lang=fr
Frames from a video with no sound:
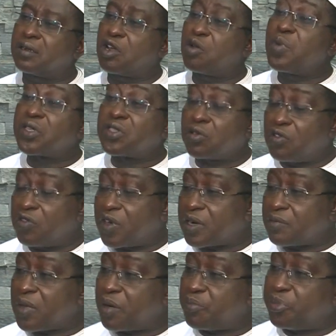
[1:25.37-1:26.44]
Comment ce
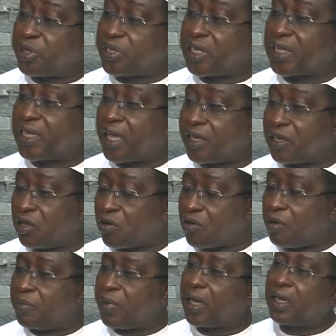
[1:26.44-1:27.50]
gouvernement peut-il gagner le
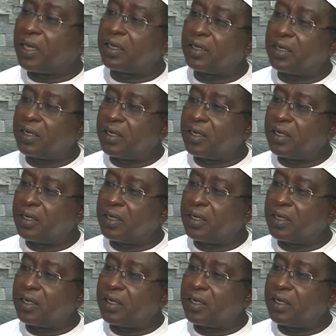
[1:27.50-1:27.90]
combat